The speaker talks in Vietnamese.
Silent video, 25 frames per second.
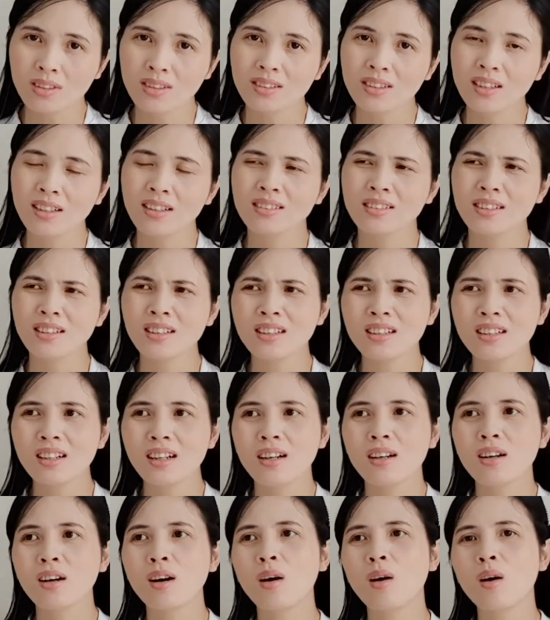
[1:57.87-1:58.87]
nên rất
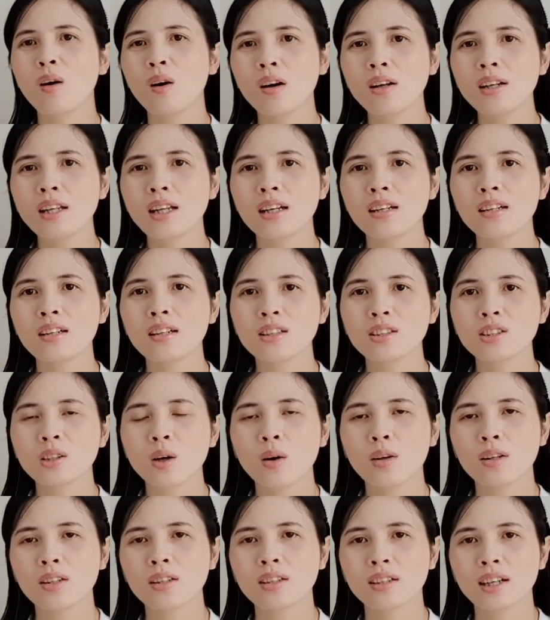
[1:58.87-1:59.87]
là khó để lựa
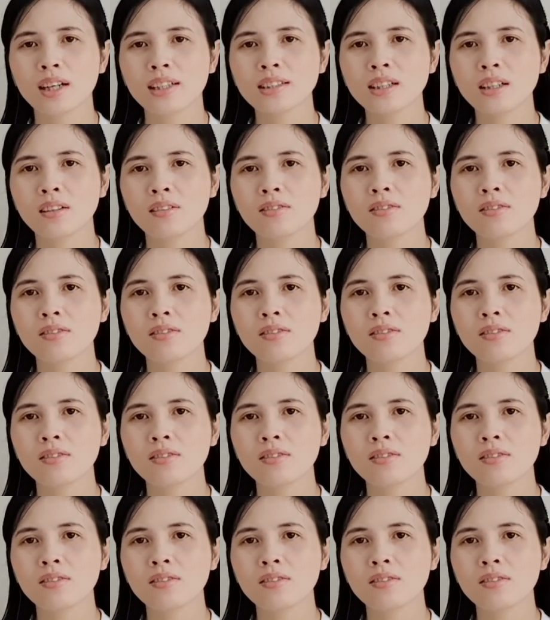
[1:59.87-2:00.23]
chọn được cái sản